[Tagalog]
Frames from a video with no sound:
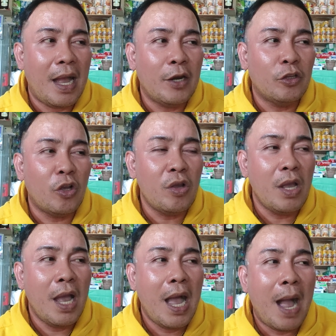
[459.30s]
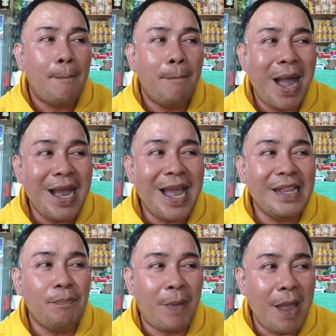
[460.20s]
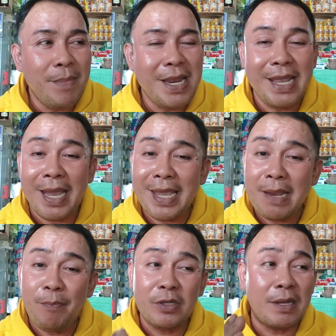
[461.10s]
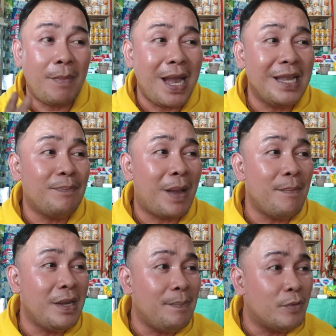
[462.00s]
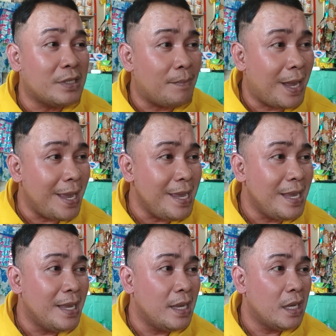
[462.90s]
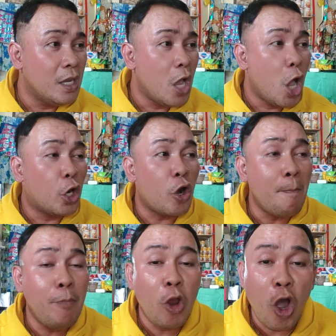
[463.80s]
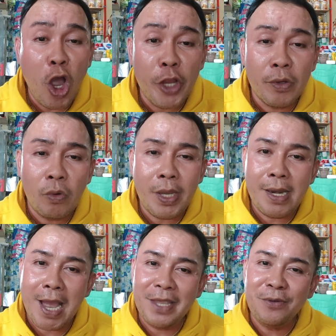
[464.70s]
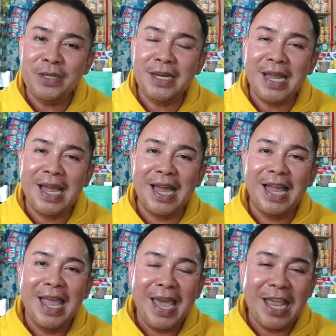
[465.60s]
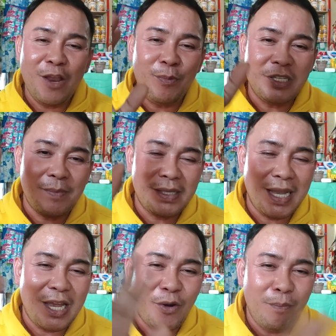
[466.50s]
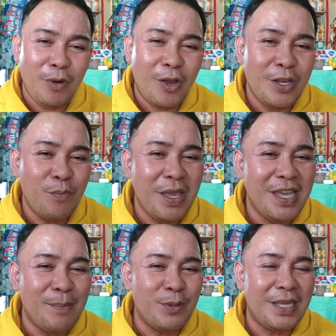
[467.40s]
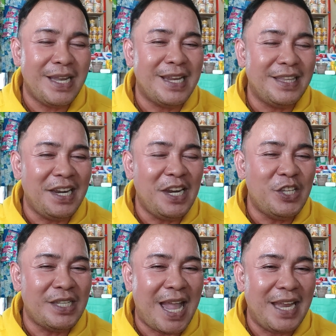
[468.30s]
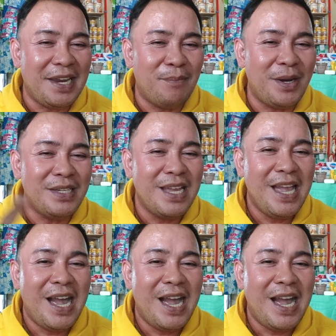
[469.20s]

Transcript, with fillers: Ano to? Magat Family. Ayan po sa Magat Family po sa may... Romblon. Uy, ang layo niya na. Hello po sa mga taga Romblon. Humihingi po sila ng 3 digit lucky numbers